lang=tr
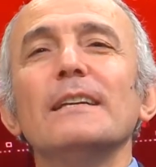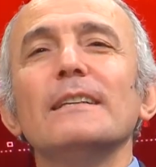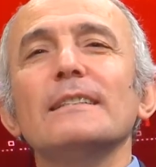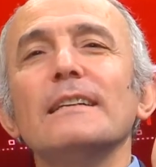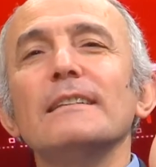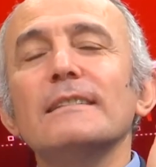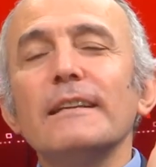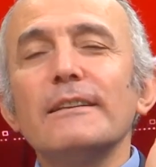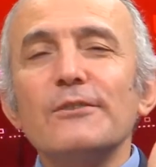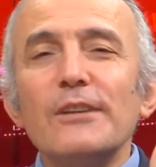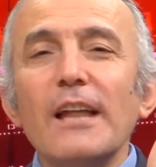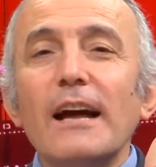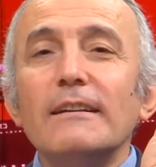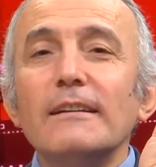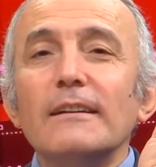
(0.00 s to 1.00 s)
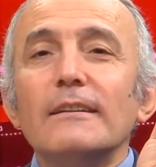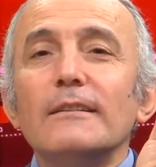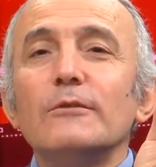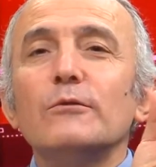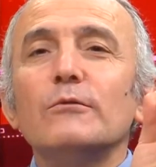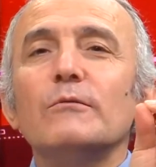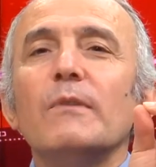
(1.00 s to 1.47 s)
Sayın seyirciler,
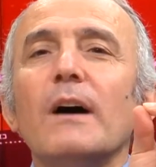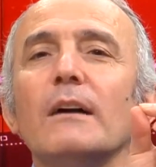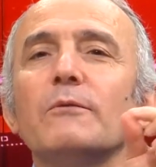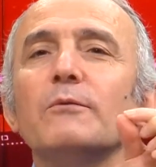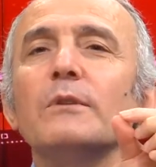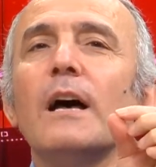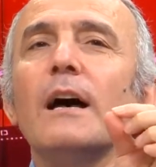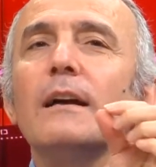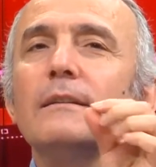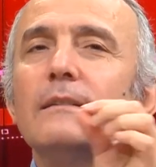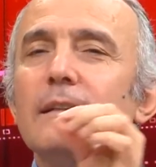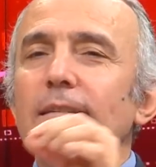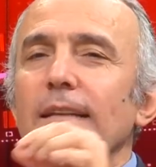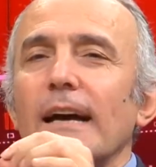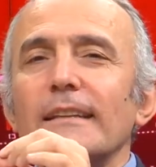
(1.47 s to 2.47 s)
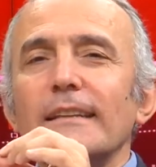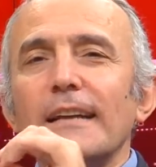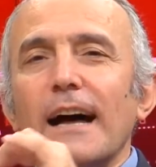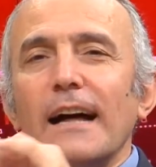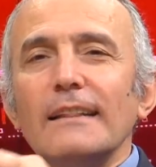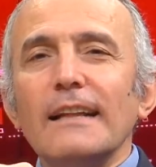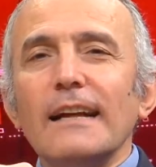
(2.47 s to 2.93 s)
Nun Vakfı'na ait detayları
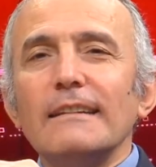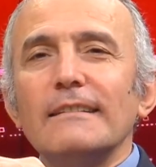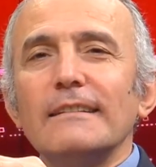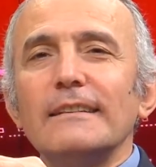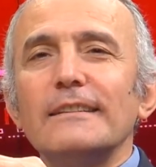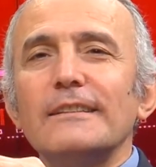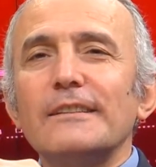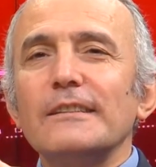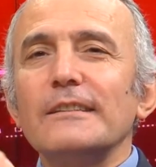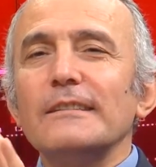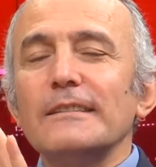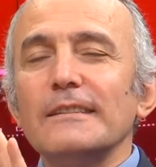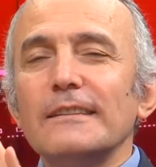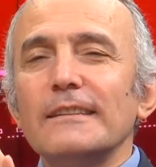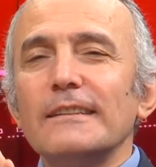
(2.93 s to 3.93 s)
anlattığı için